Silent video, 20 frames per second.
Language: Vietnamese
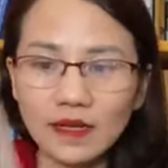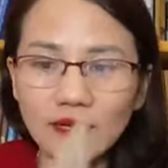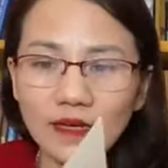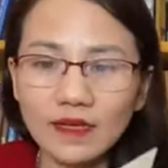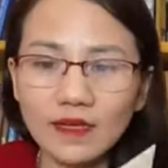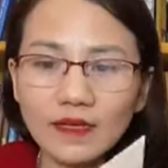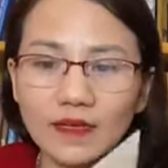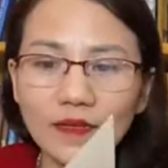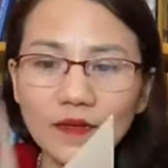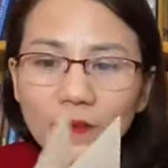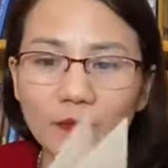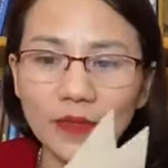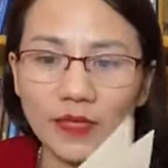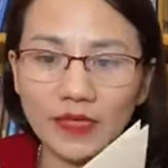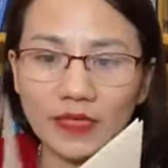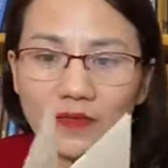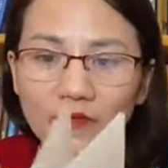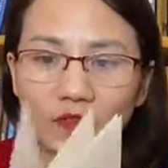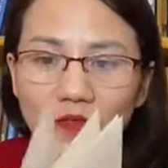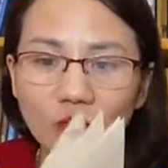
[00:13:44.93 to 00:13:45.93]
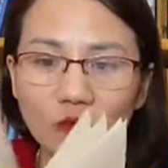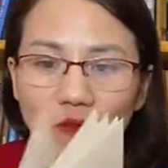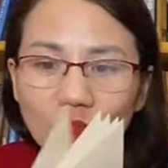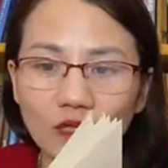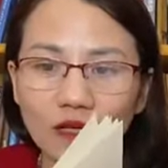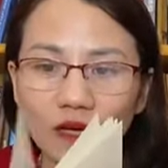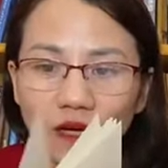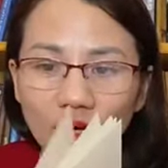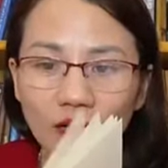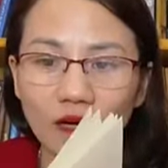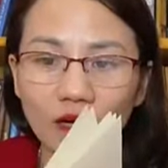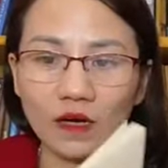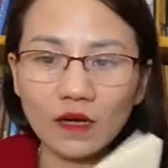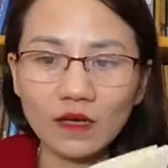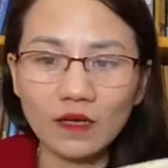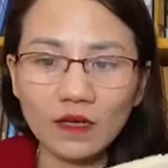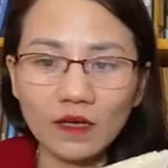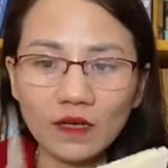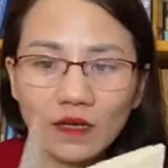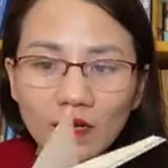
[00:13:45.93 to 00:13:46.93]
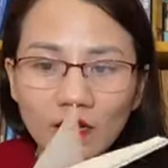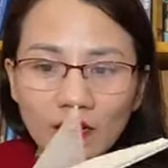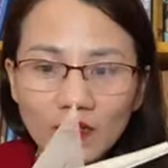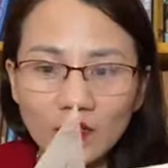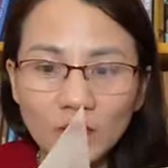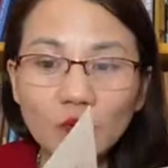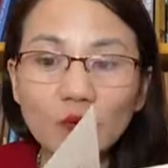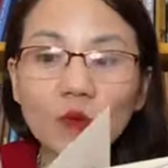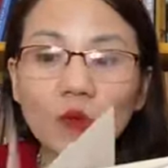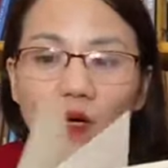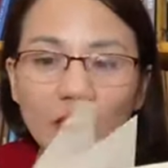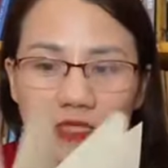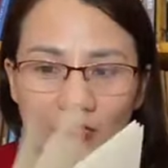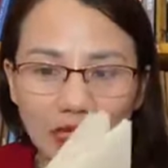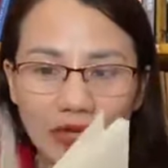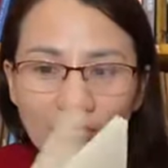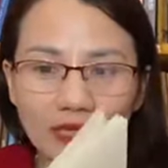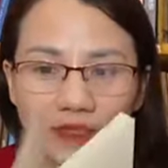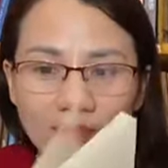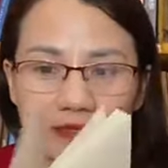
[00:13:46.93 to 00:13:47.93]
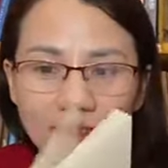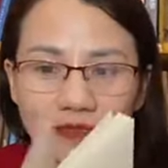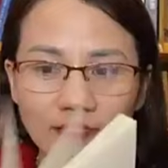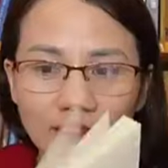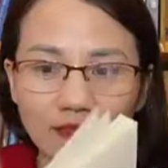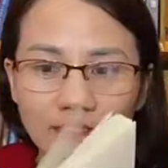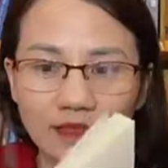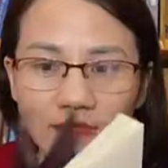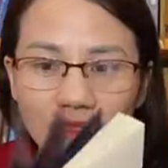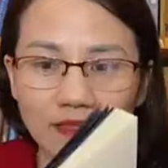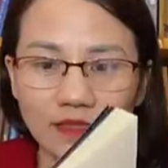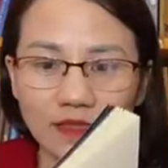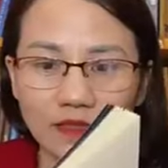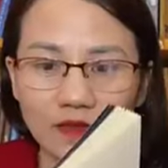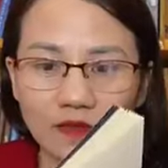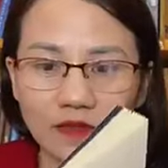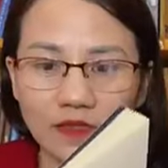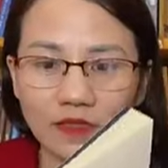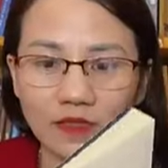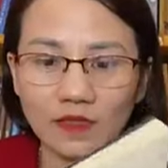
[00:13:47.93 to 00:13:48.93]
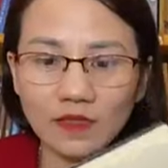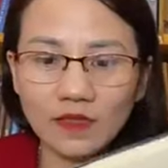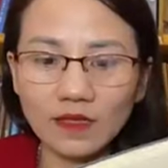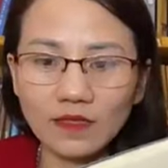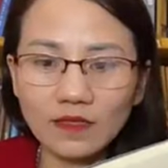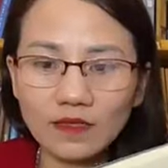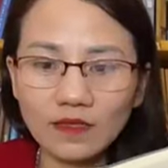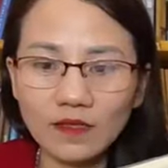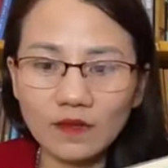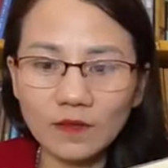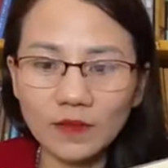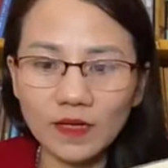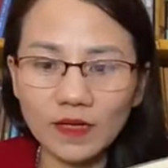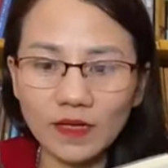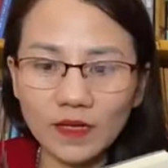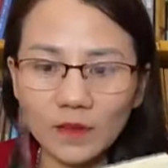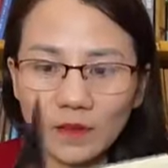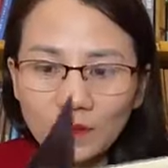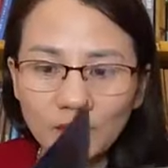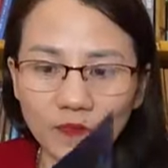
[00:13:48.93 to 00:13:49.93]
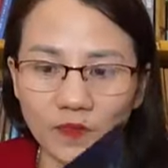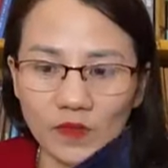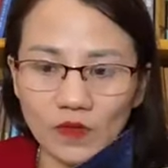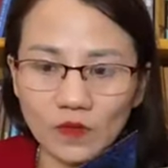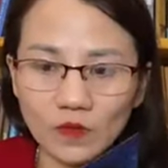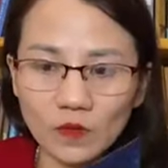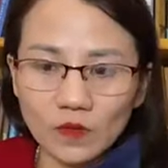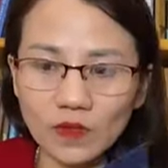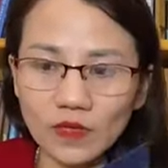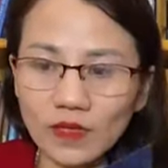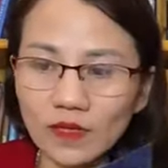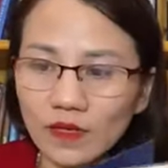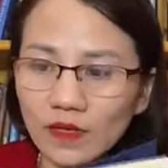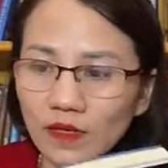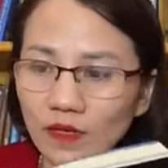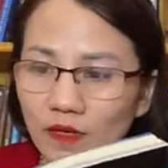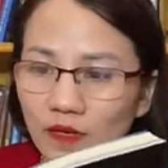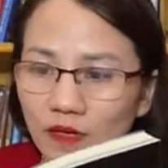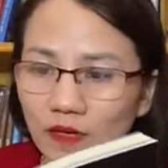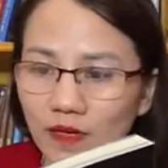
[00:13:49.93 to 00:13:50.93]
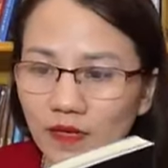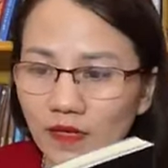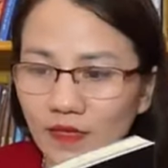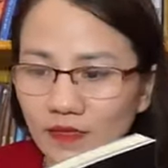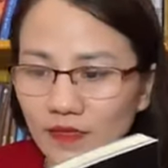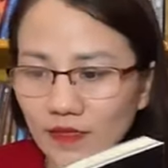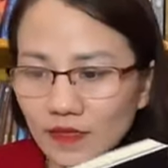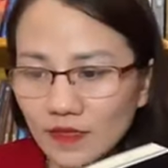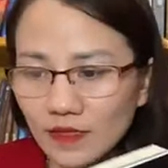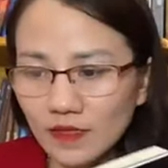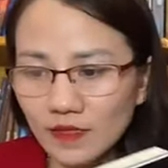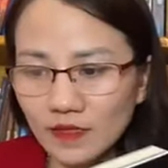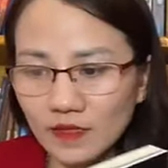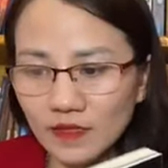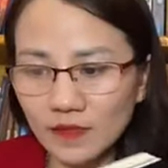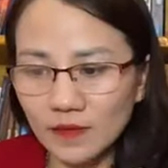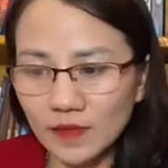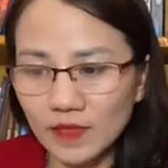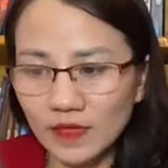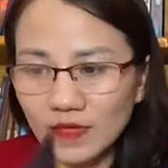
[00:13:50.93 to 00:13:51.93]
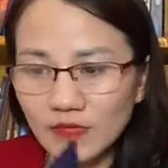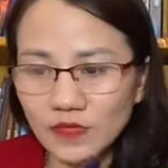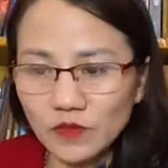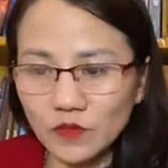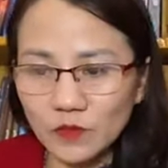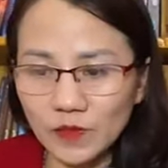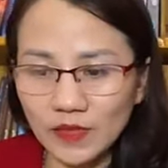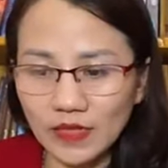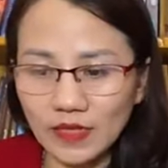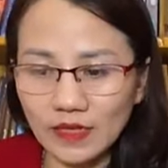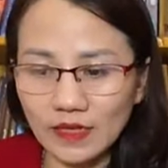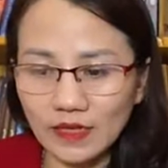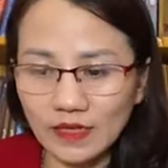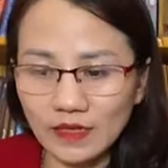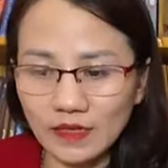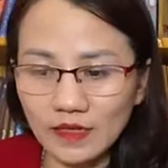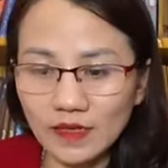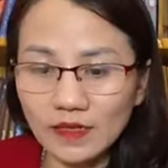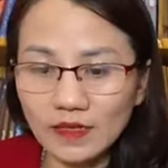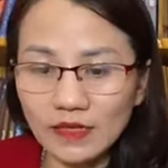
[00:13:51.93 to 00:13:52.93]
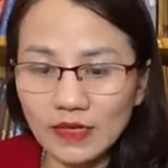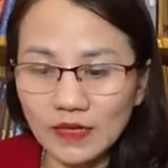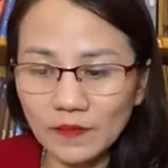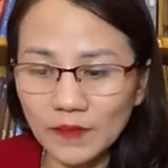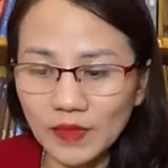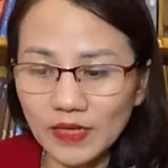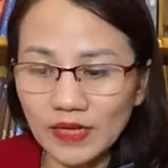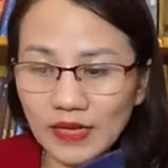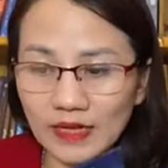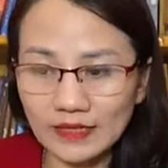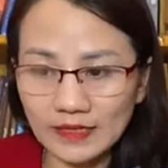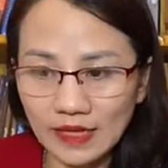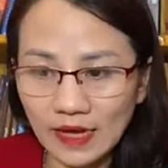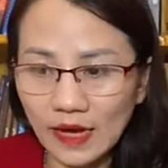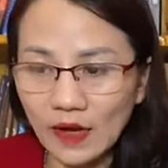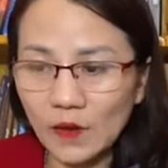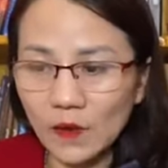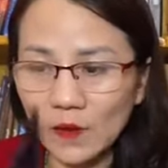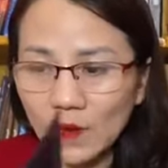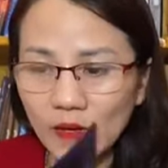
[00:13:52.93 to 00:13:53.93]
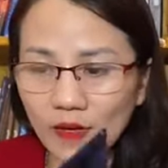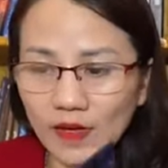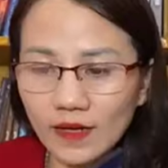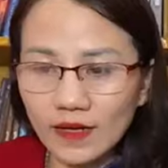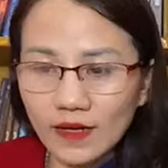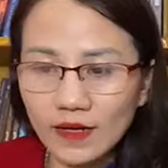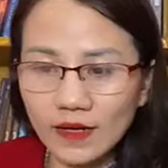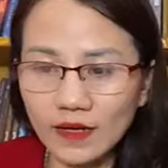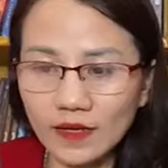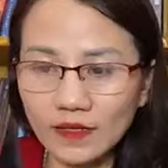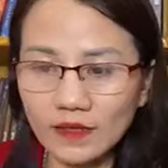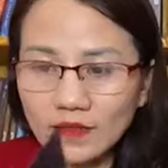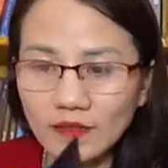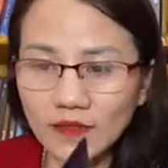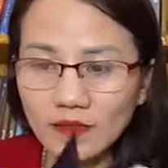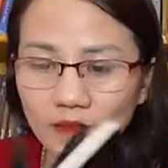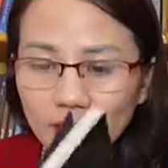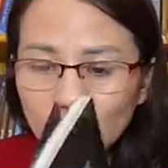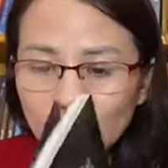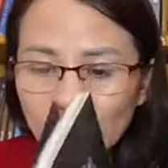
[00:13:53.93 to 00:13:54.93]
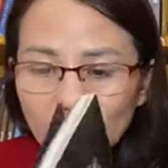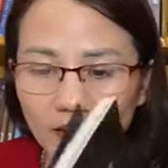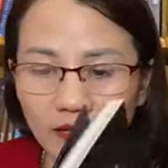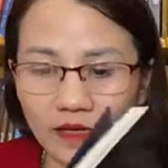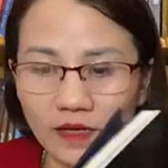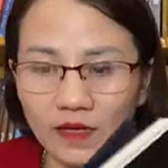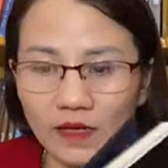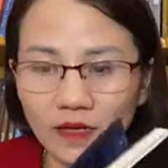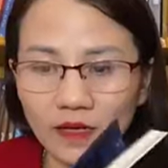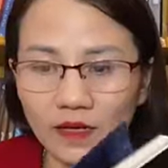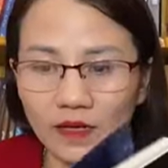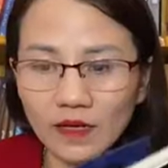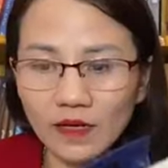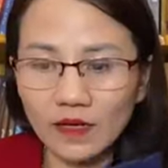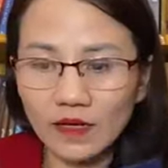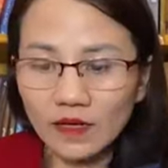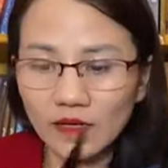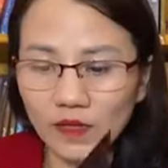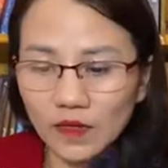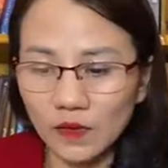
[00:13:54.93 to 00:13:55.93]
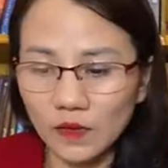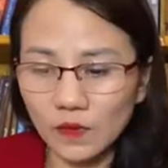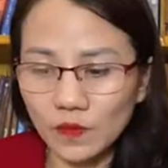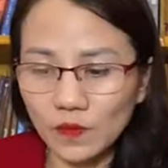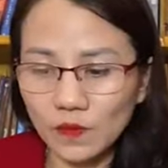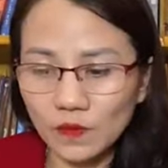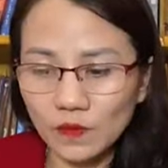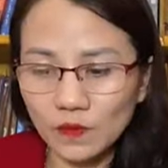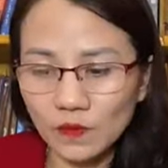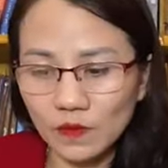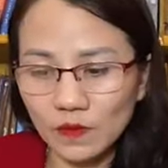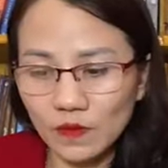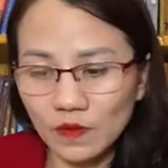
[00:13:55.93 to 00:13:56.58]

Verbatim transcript: rất là yên bình ví dụ như là ở ở chùa chẳng hạn còn những cái nước mà chúng ta lấy ở những cái nơi mà đất chuẩn bị đất đang bị cải tạo hay là nước mà nghiên cứu